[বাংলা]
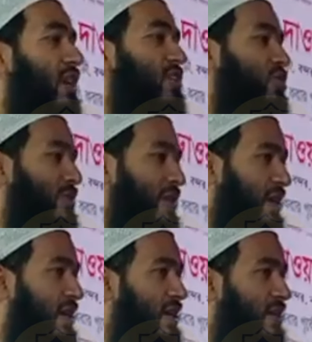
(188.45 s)
আসবে না
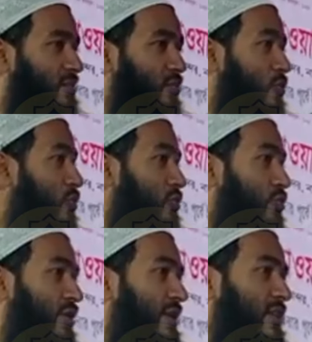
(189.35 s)

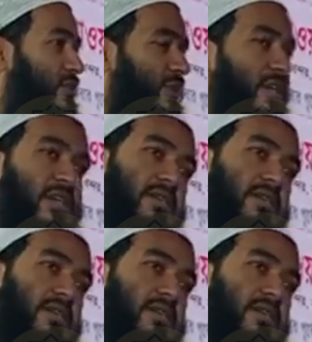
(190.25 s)
প্রতিযোগিতায় আসবে না